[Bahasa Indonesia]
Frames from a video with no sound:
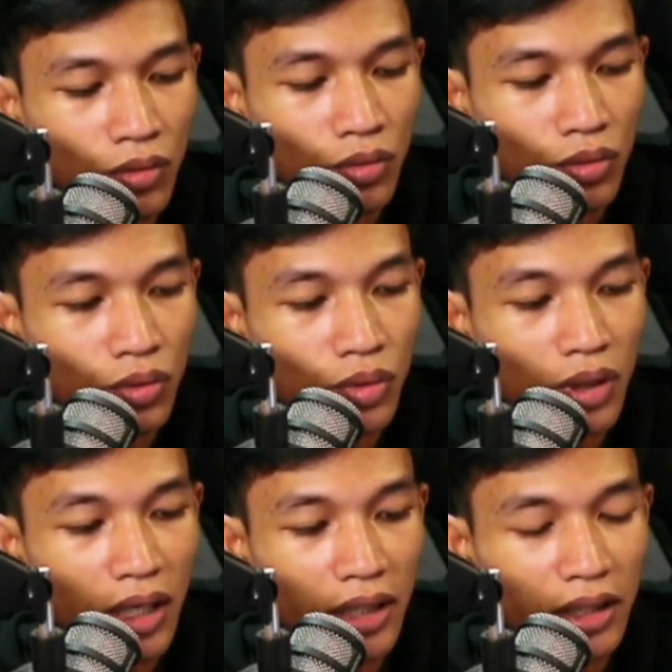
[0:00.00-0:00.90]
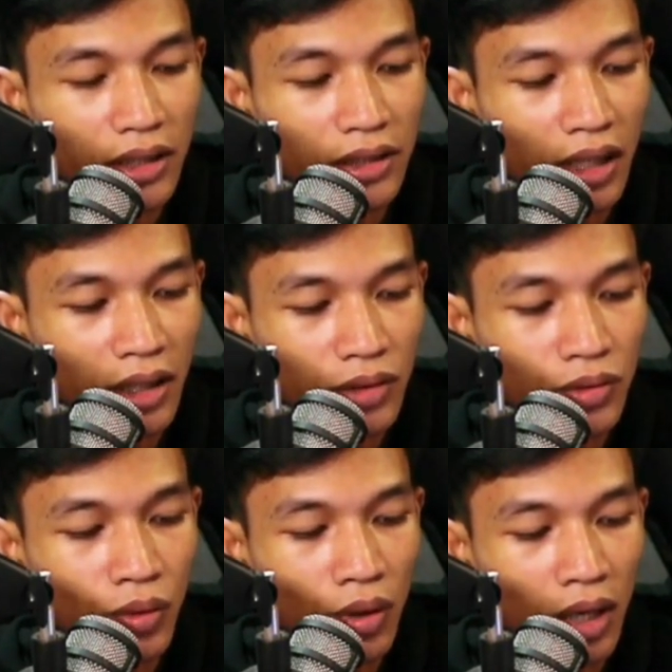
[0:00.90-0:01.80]
untuk ratingnya
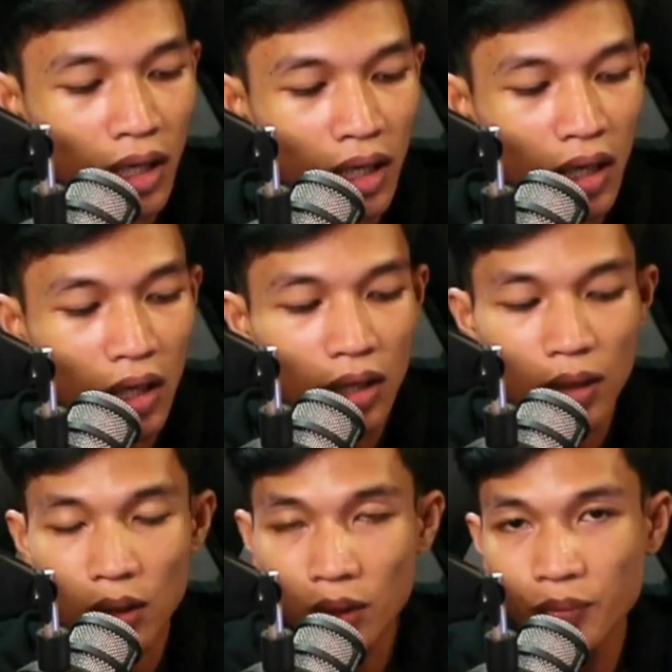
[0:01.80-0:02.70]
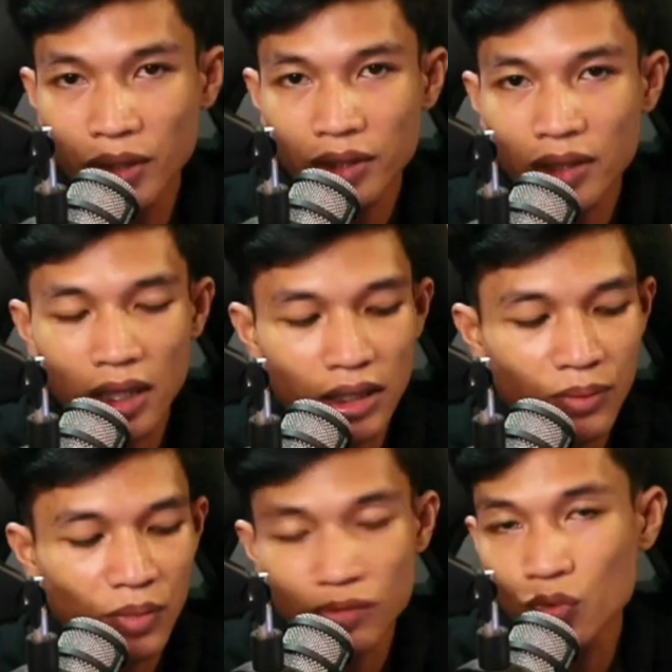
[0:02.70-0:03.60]
juga bintang 5
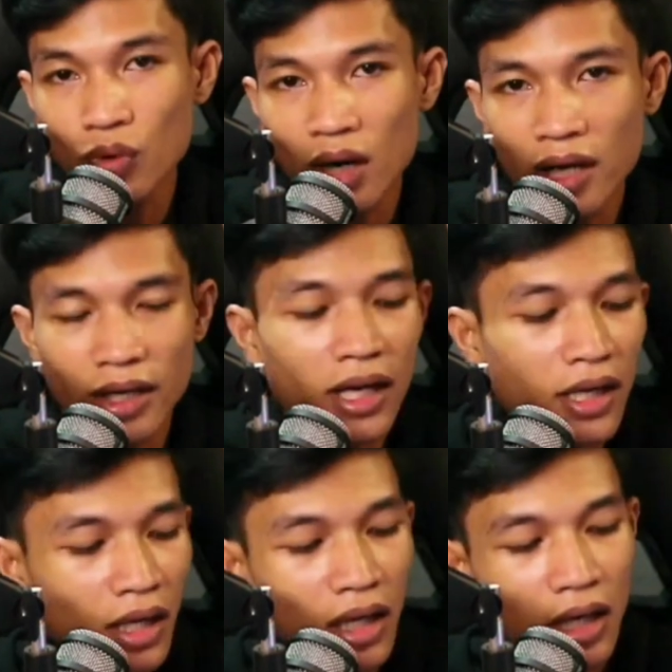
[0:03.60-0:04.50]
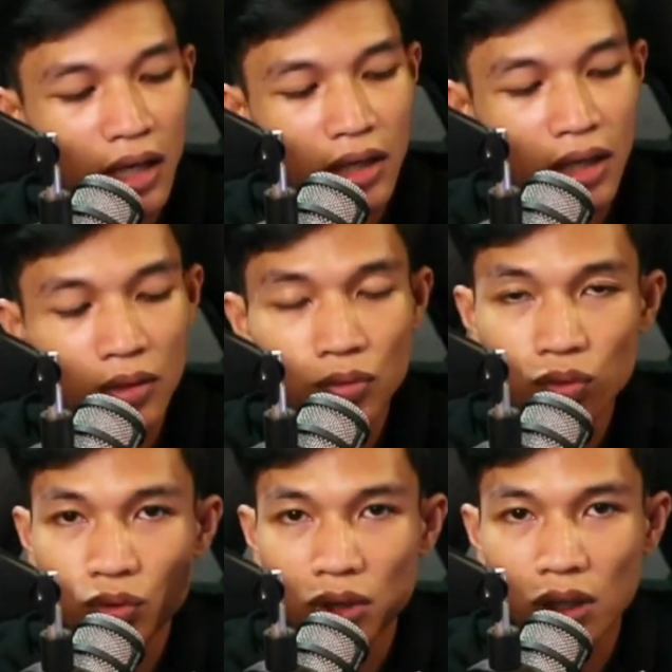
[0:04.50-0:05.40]
semua ya. Dan
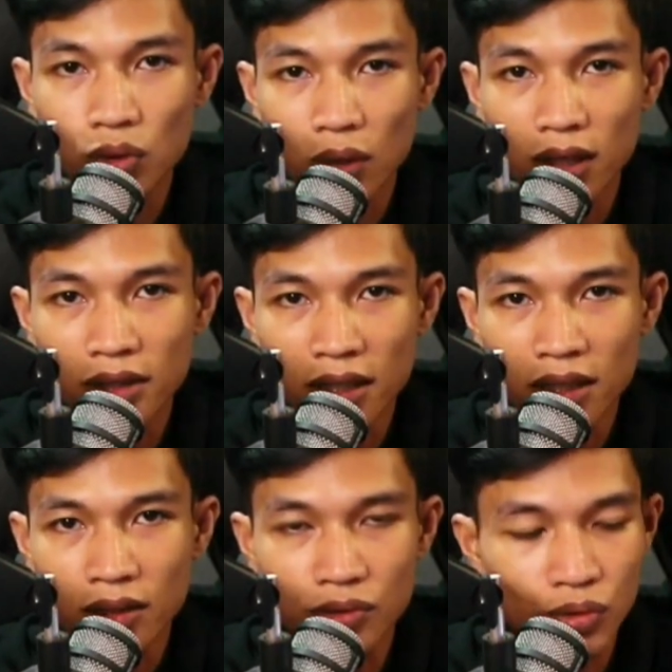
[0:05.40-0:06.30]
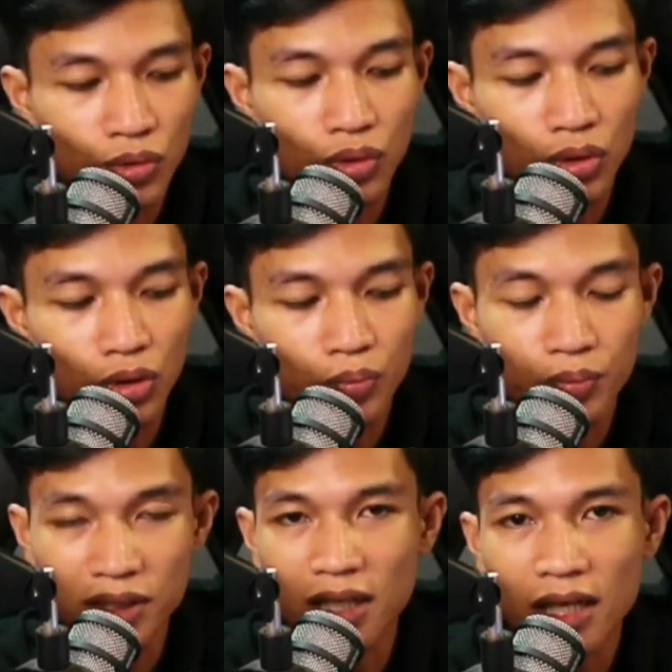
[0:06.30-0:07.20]
untuk terjualnya cukup
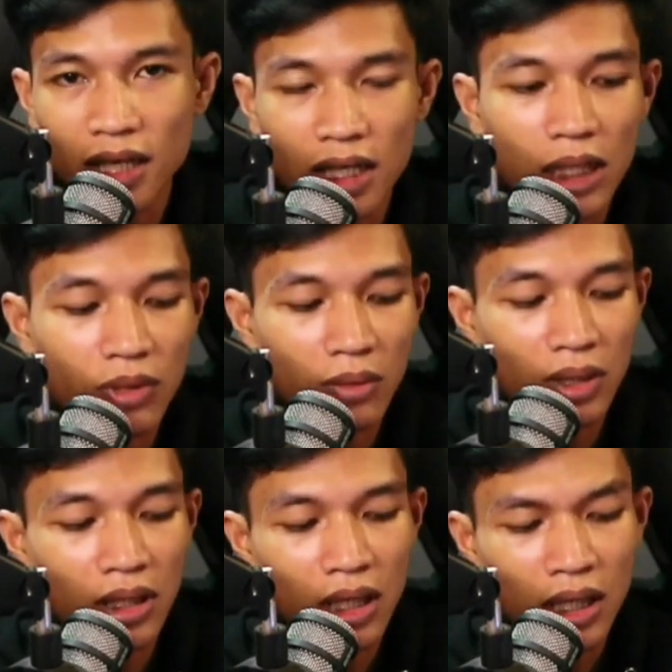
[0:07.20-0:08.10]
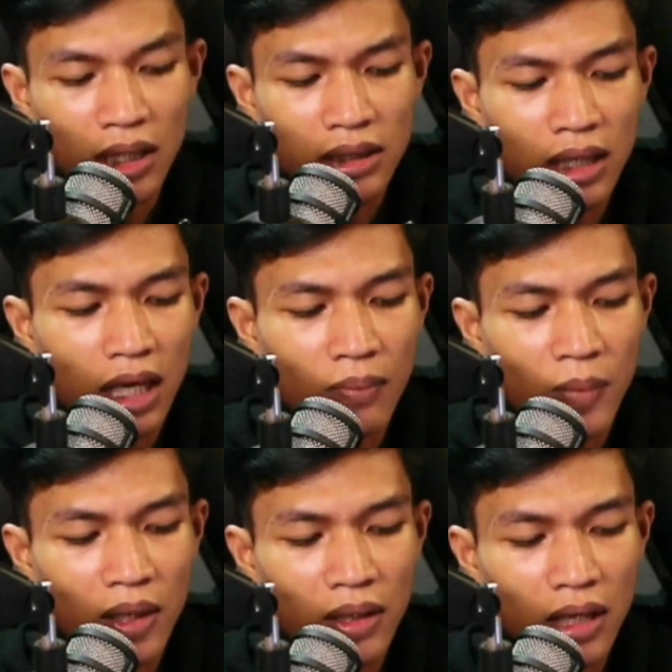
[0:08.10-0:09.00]
besar ya teman-teman.
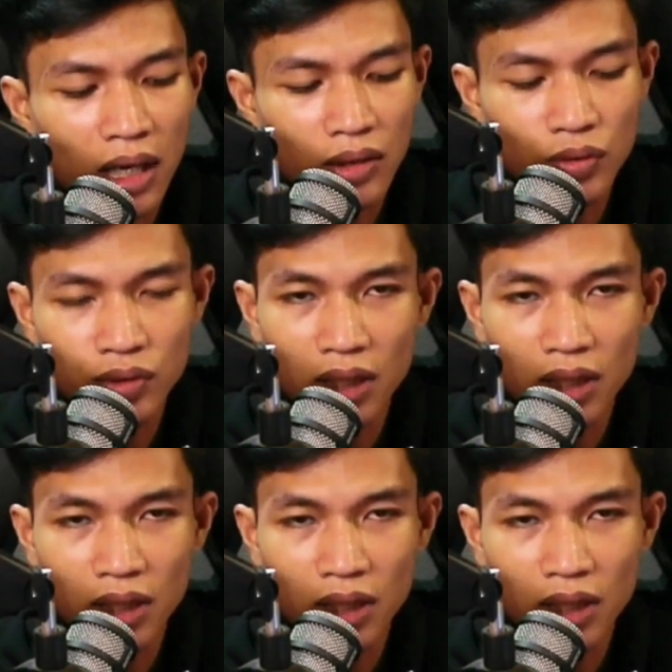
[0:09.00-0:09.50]
885